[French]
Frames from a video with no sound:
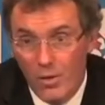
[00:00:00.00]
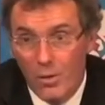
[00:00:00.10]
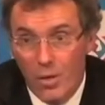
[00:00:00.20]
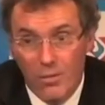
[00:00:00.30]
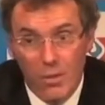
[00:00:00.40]

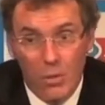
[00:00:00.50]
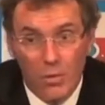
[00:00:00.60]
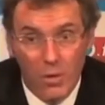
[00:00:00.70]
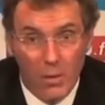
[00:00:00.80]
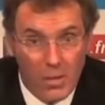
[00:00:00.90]
si on a envie
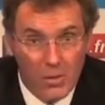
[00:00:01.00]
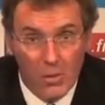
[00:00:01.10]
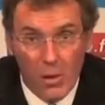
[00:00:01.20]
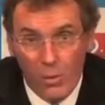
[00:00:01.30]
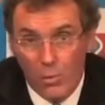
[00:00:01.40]
de le faire
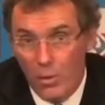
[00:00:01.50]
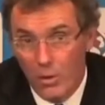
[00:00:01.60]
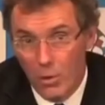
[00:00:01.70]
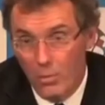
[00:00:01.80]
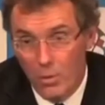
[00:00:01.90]
maintenant ou
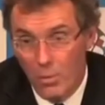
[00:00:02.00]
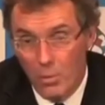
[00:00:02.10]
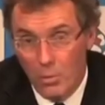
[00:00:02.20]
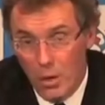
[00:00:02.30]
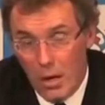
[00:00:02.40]
peut-être un
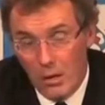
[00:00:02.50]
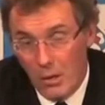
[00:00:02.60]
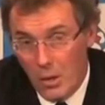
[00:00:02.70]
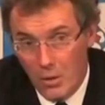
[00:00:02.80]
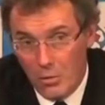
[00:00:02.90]
petit peu plus tard.